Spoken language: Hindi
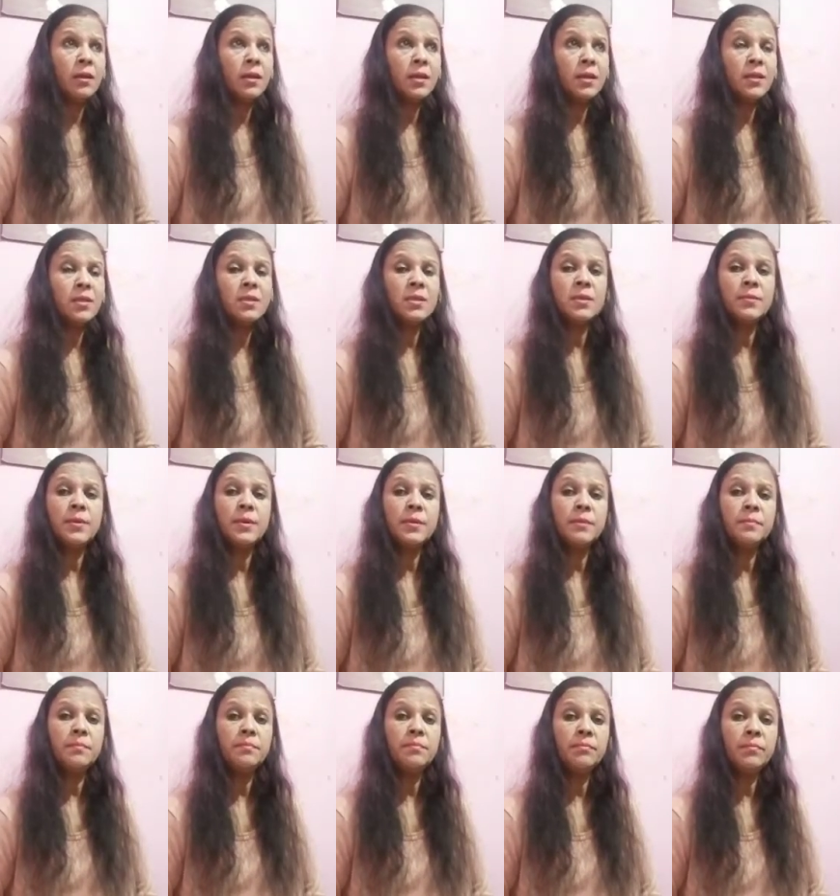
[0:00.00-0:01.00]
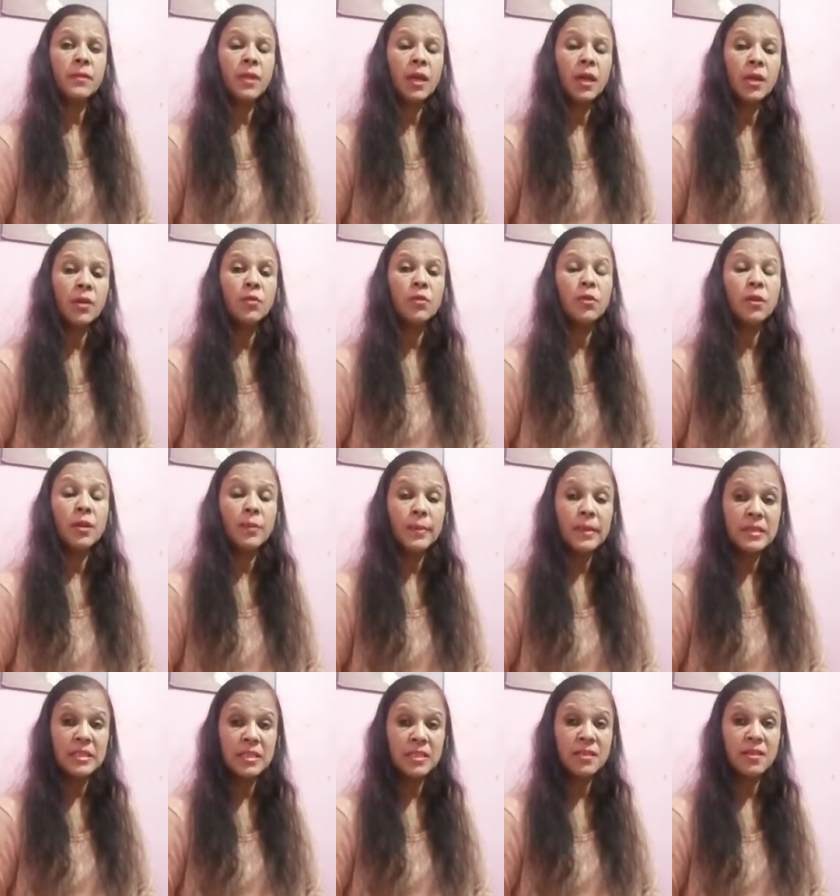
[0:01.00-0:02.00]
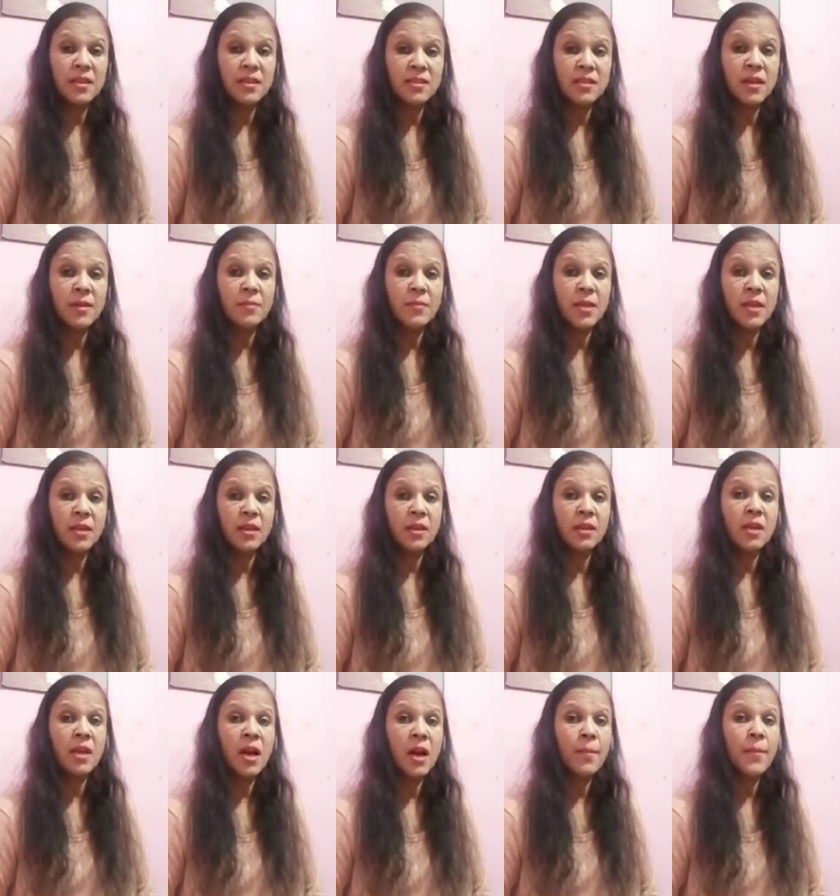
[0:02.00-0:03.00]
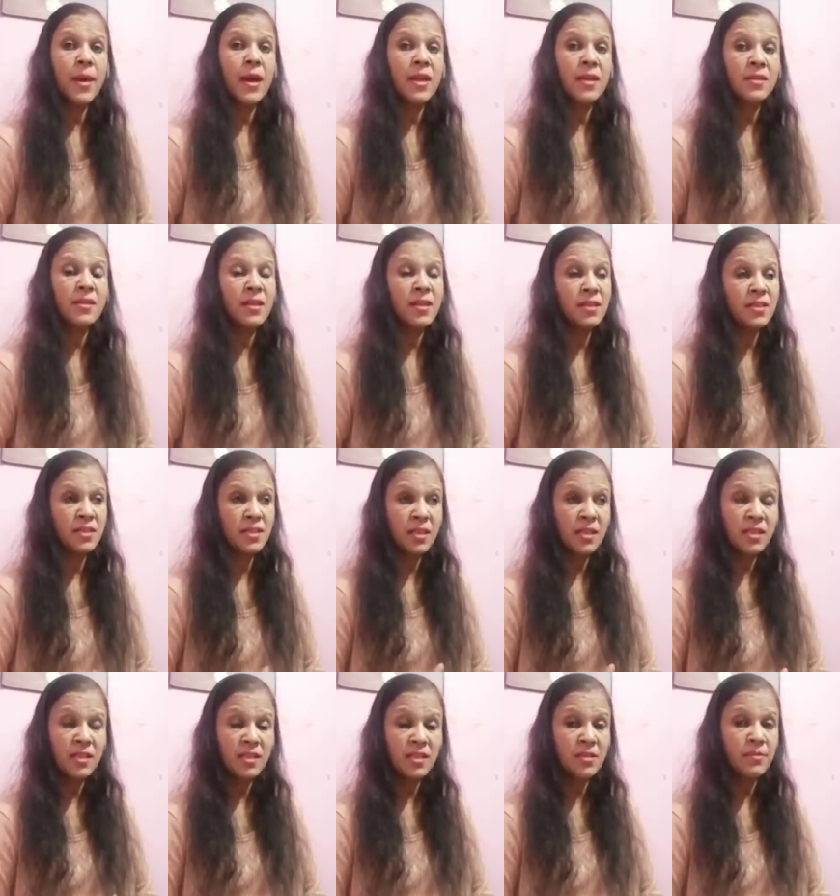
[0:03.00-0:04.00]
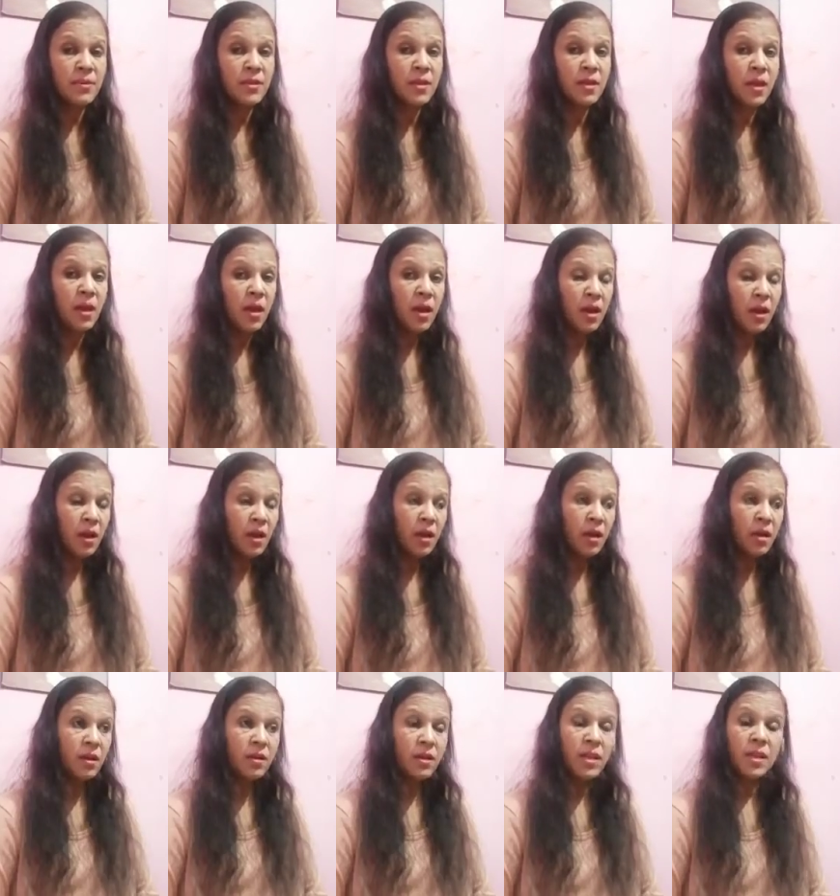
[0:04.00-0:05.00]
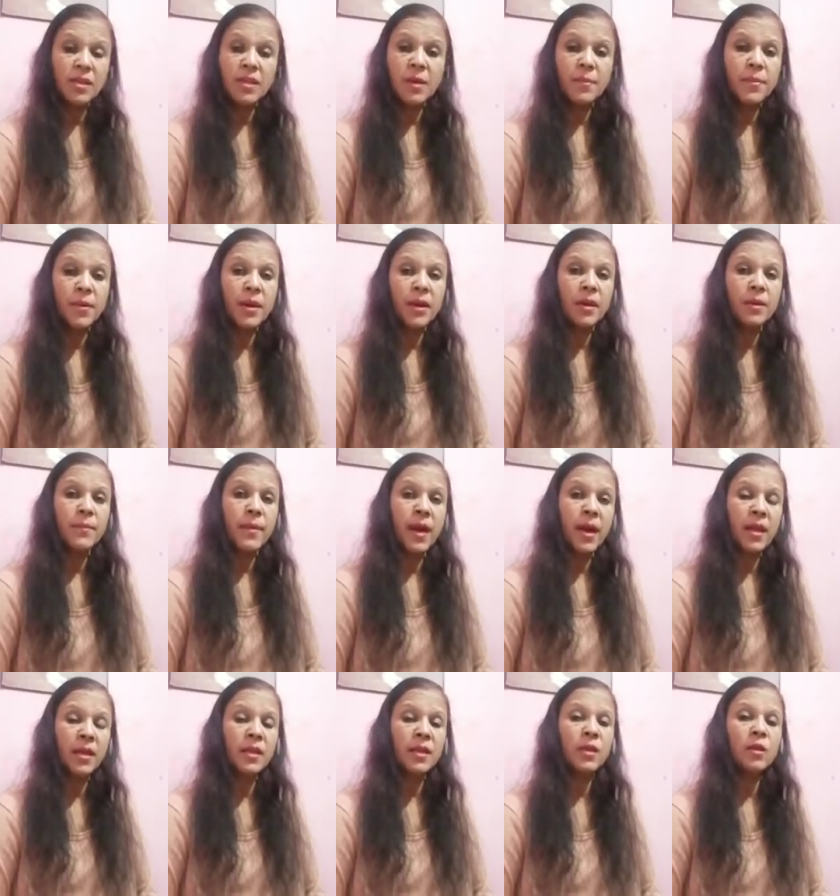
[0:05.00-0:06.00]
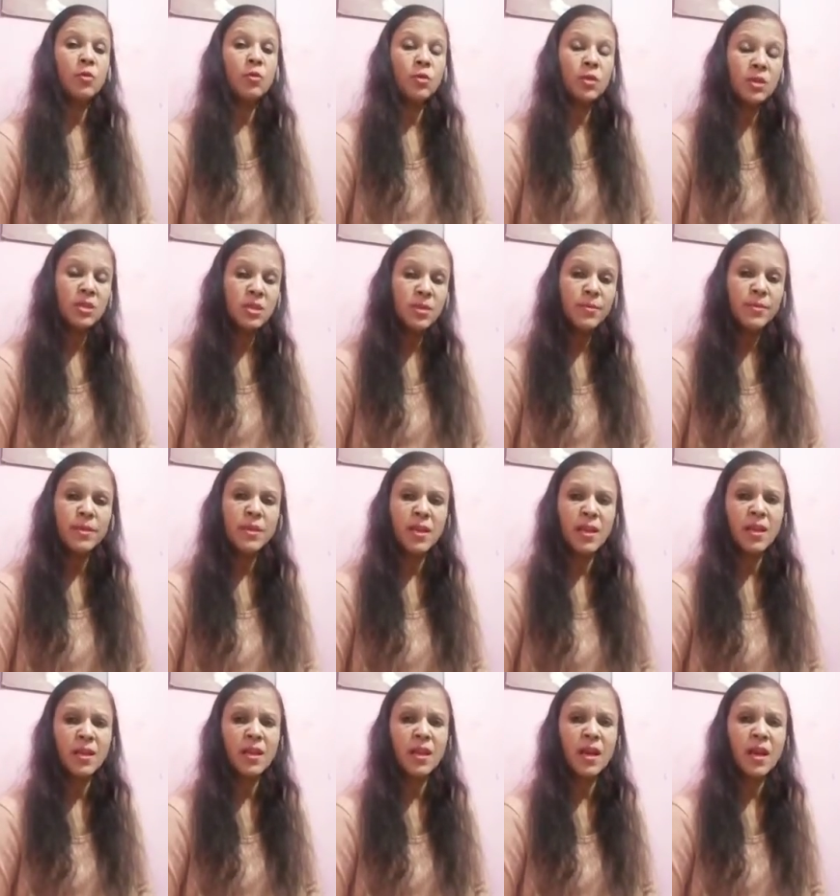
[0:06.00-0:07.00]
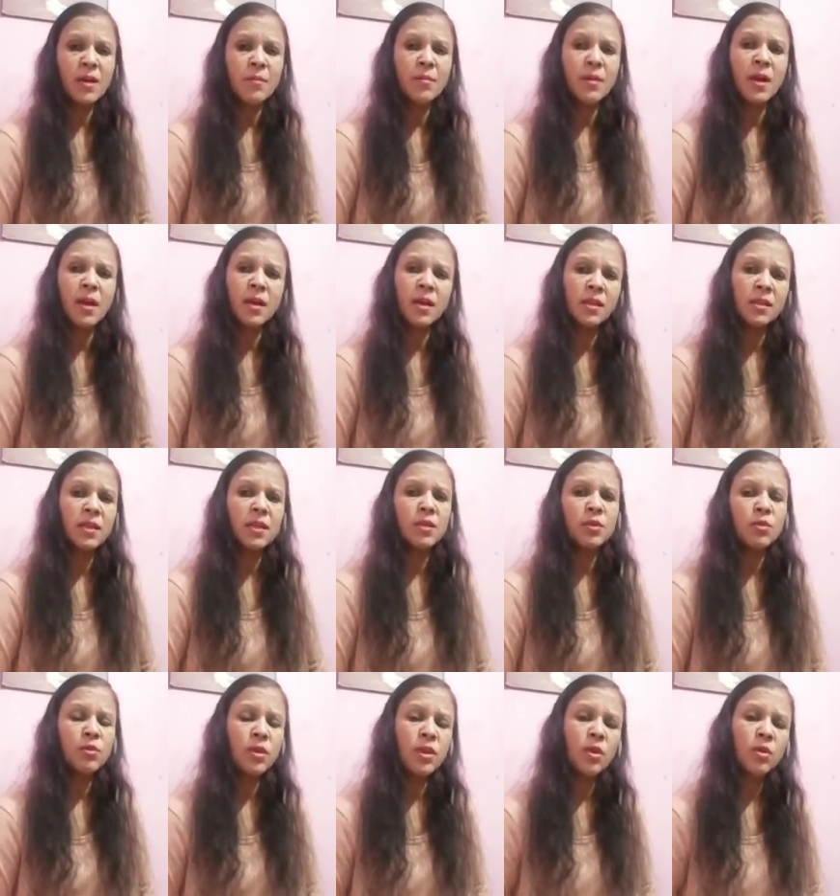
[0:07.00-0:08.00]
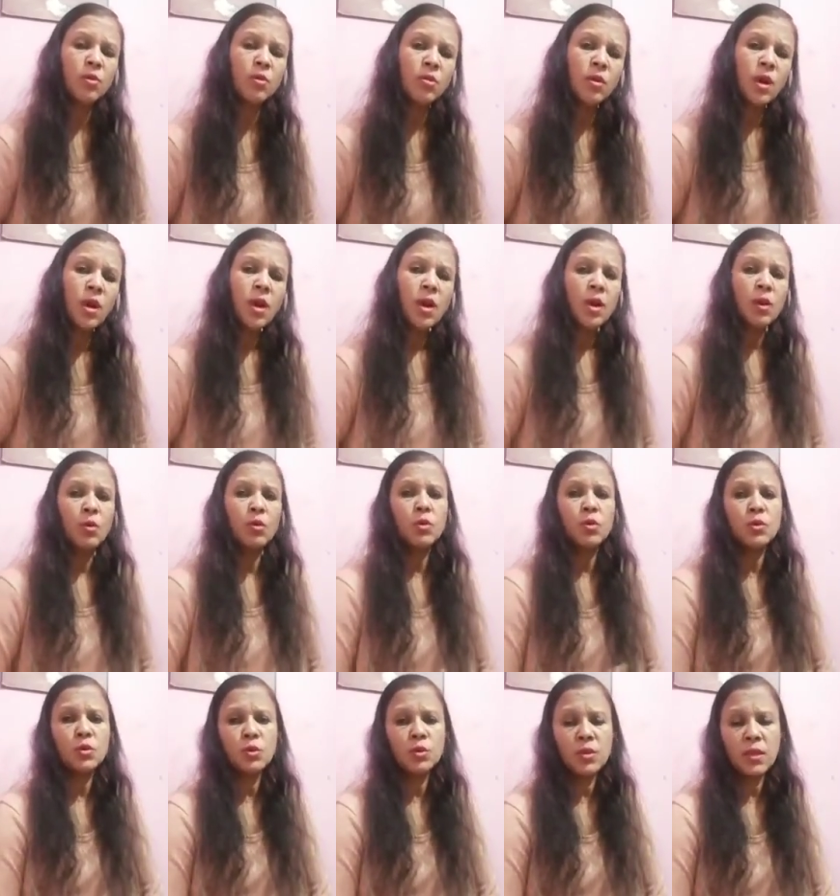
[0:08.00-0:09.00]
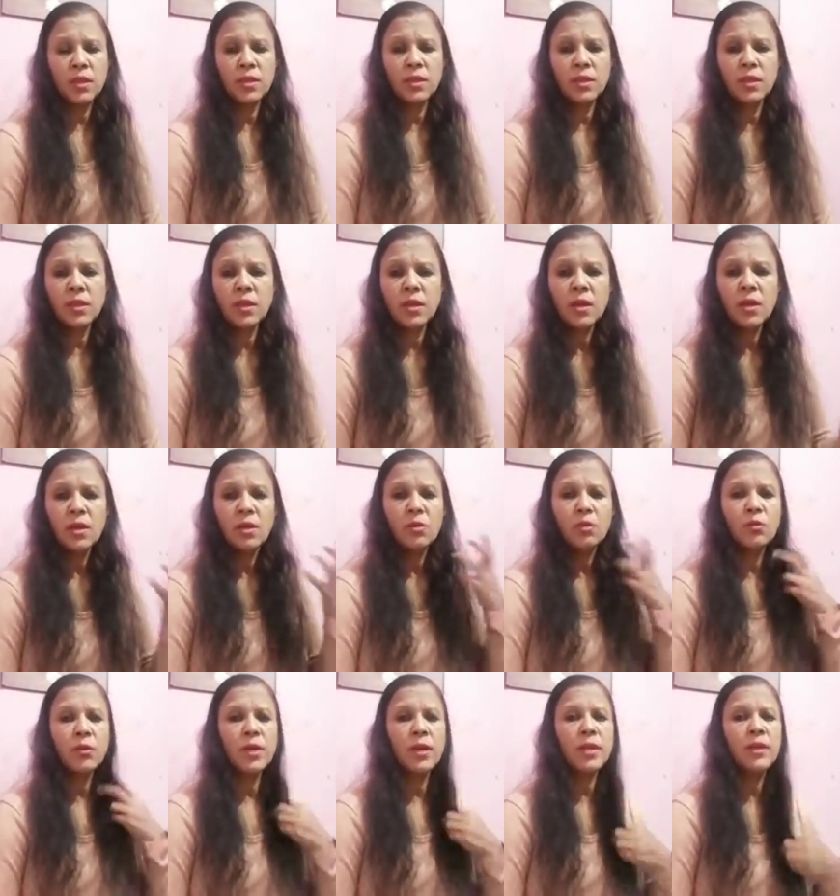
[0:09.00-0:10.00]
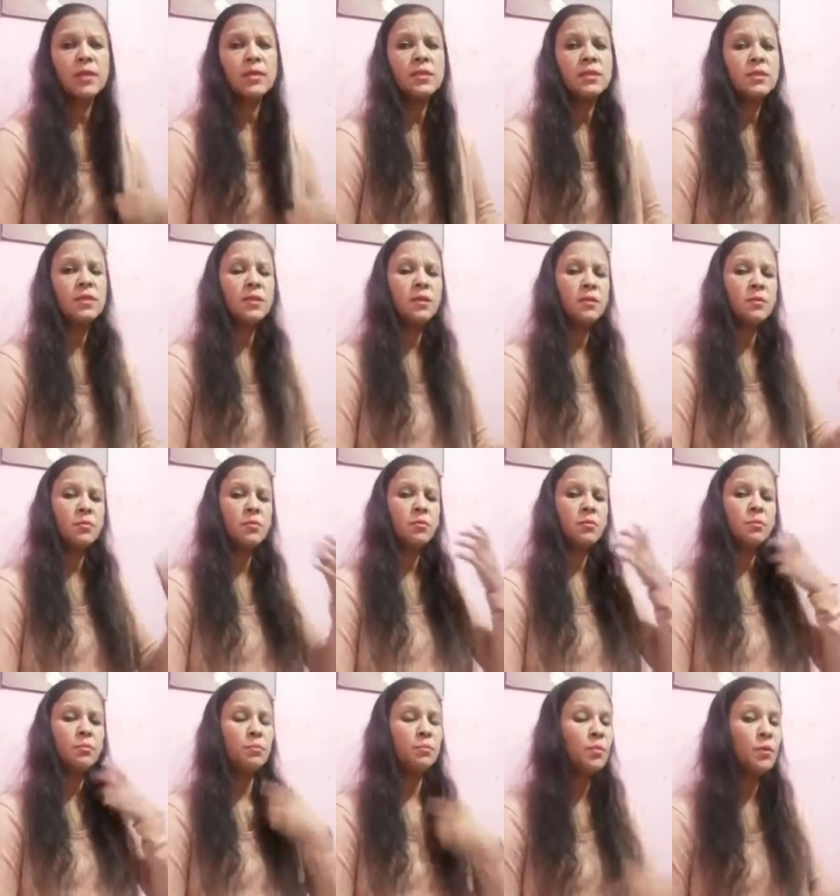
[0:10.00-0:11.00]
किसी भी ट्विटर पे जिस तरह से हम देख रहे हैं कि हमारे देश के किसी भी आ, नेता पे अगर बाहर के लोग किसी भी तरह का हमला करते हैं तो ये लोग खुश हो जाते हैं उन्हें इस उन,